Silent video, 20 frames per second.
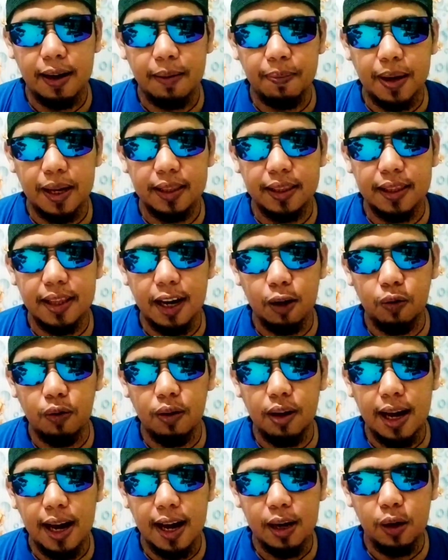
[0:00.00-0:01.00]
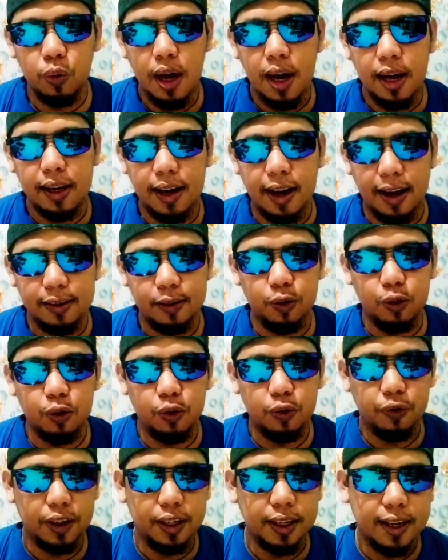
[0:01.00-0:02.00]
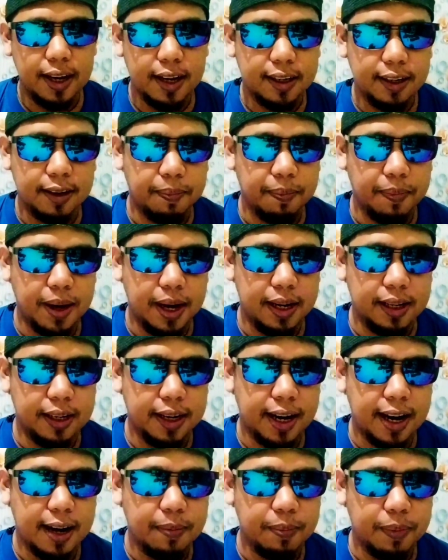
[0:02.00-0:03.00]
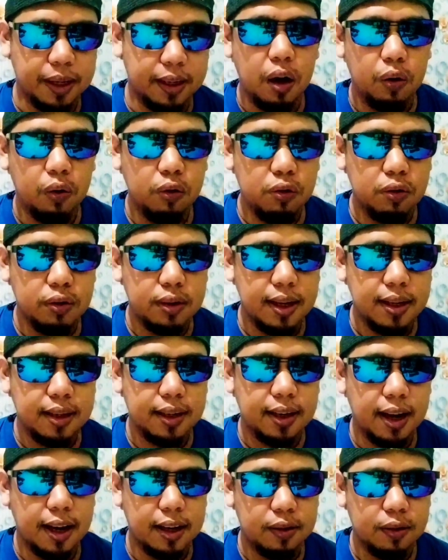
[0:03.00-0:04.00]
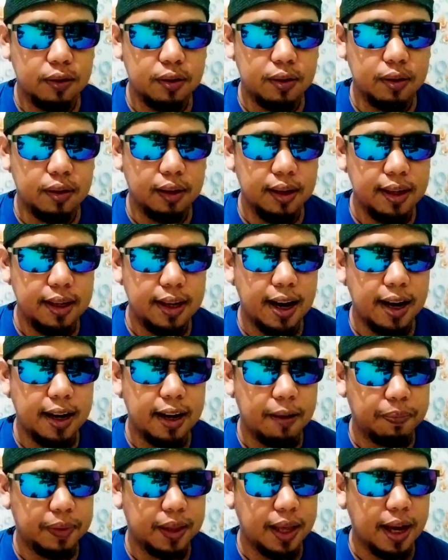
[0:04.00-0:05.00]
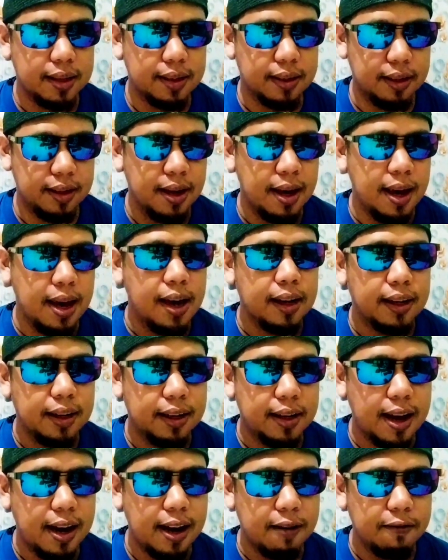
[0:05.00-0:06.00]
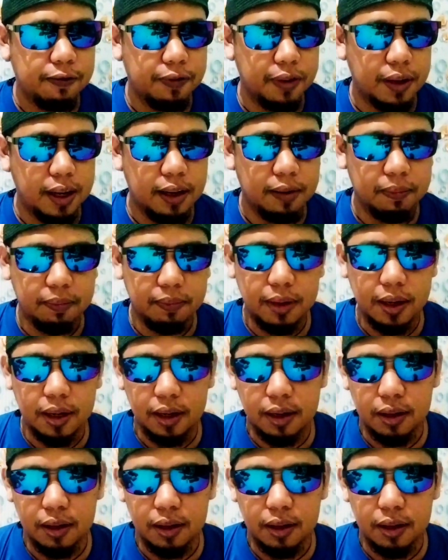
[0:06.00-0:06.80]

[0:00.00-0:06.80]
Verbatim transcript: 8 tahun lalu, kasus Vina kembali ramai usai kasus diadaptasi ke dalam film